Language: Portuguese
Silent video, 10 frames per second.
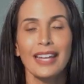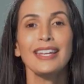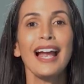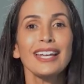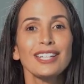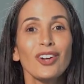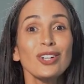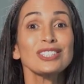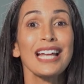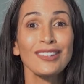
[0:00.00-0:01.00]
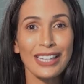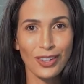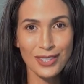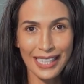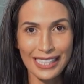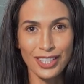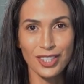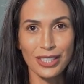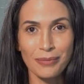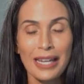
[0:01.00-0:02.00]
E aí, gostaram da nossa
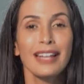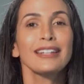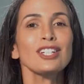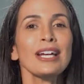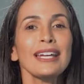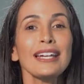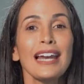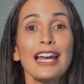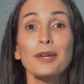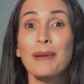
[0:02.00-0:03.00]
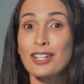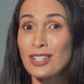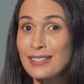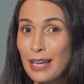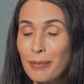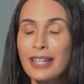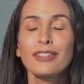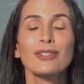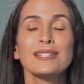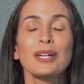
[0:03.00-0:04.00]
lista? Deixa aquele like para a gente saber que
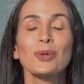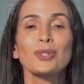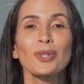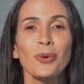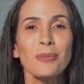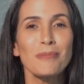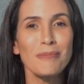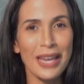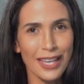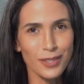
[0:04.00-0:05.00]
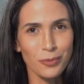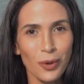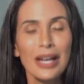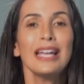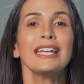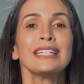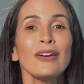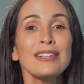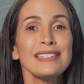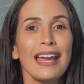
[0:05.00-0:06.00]
você gostou mesmo. E
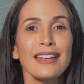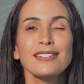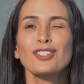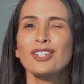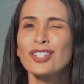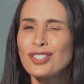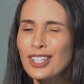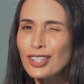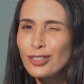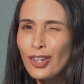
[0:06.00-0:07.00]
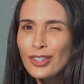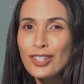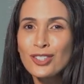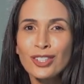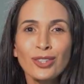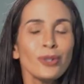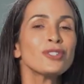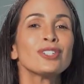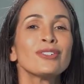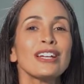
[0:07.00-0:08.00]
não esquece de ir tirando nota de
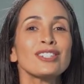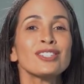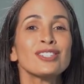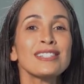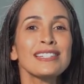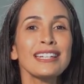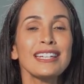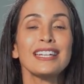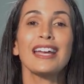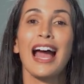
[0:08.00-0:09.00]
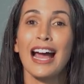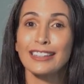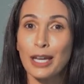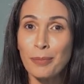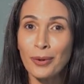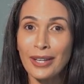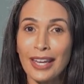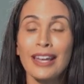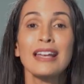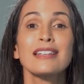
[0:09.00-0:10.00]
tudinho que a gente disse aqui, até
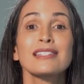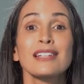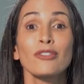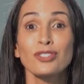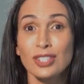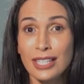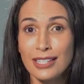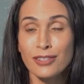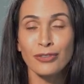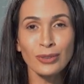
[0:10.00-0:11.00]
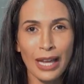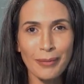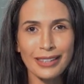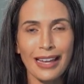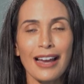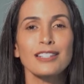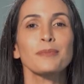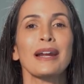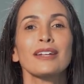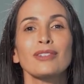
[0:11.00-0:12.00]
porque são dicas fundamentais
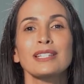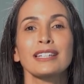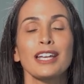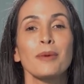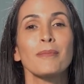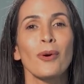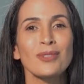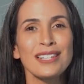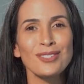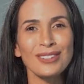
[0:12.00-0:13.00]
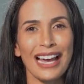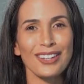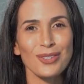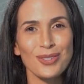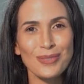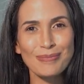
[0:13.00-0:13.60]
para que você tenha bons resultados.